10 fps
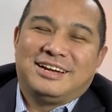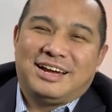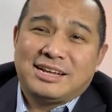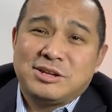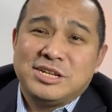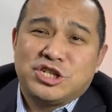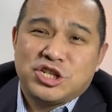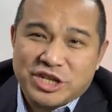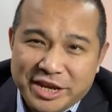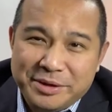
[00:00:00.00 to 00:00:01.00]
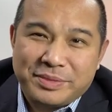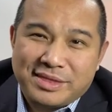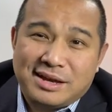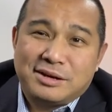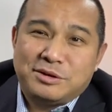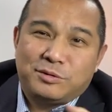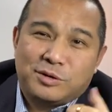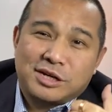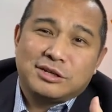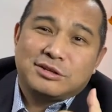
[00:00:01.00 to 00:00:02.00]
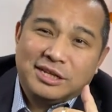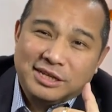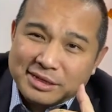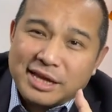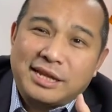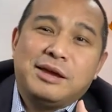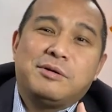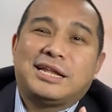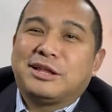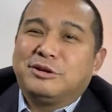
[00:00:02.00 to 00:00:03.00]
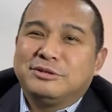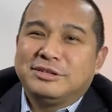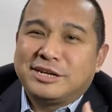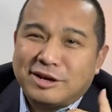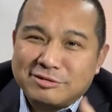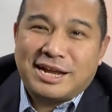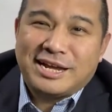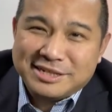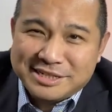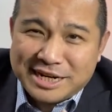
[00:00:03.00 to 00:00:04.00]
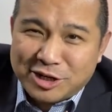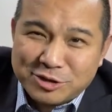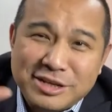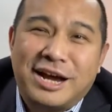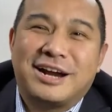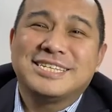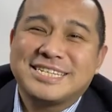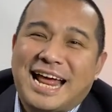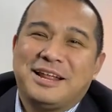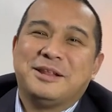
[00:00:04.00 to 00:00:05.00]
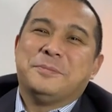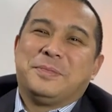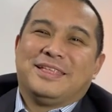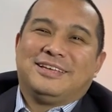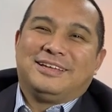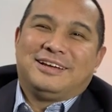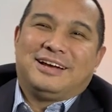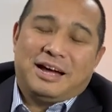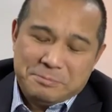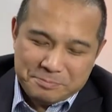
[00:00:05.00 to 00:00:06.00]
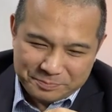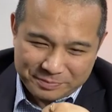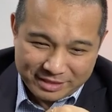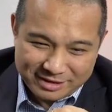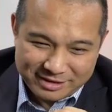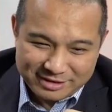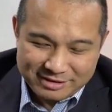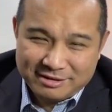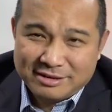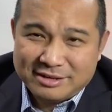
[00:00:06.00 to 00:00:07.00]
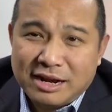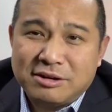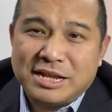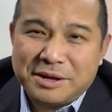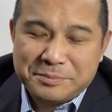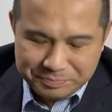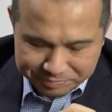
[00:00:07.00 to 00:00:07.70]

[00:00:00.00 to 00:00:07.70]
啊，他说你是谁啊？我告诉你，你给他电话打通，你告诉他蒋小春的儿子来啊。然后呢，